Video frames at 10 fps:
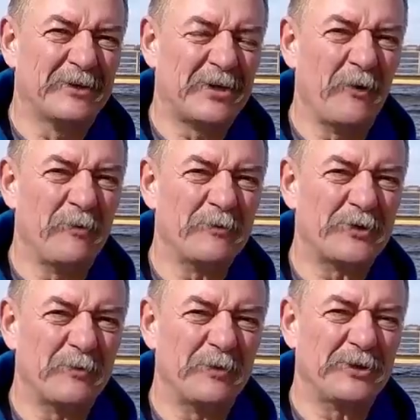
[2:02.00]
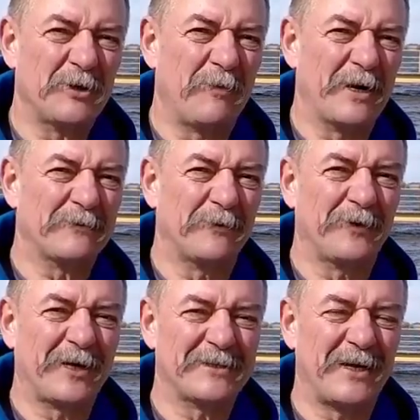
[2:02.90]
Chciałbym, żebyście Państwo
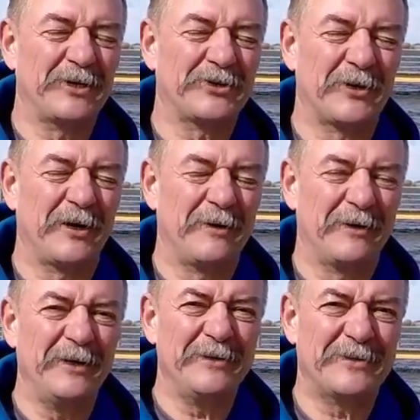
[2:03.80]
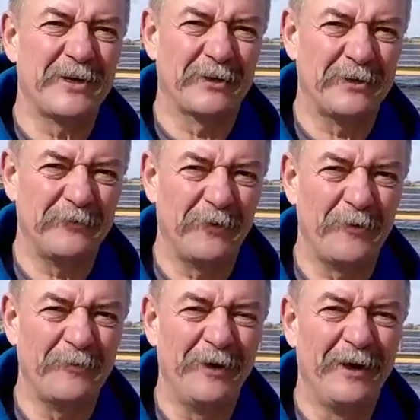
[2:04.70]
wykazali się
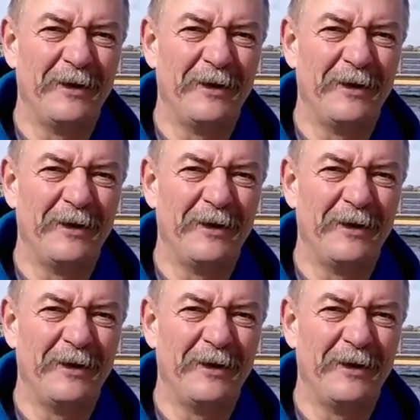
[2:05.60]
inicjatywą